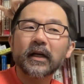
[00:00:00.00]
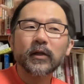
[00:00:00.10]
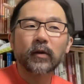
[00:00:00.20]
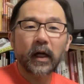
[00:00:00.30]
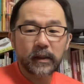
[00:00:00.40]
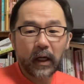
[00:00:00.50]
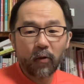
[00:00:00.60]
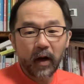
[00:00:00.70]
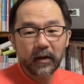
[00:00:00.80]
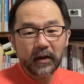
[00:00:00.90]
その朝
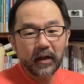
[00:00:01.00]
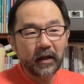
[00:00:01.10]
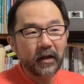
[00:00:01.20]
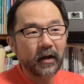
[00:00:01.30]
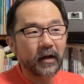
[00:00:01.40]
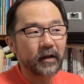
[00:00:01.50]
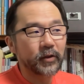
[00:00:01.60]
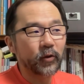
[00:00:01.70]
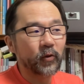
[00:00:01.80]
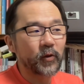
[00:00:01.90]
ごはんになんか
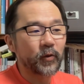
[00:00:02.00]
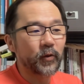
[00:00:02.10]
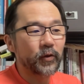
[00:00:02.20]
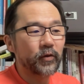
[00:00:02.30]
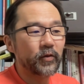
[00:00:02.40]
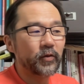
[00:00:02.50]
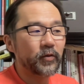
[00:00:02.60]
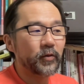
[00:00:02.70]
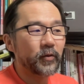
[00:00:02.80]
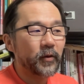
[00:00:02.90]
ちょっとそうい
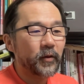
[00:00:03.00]
う、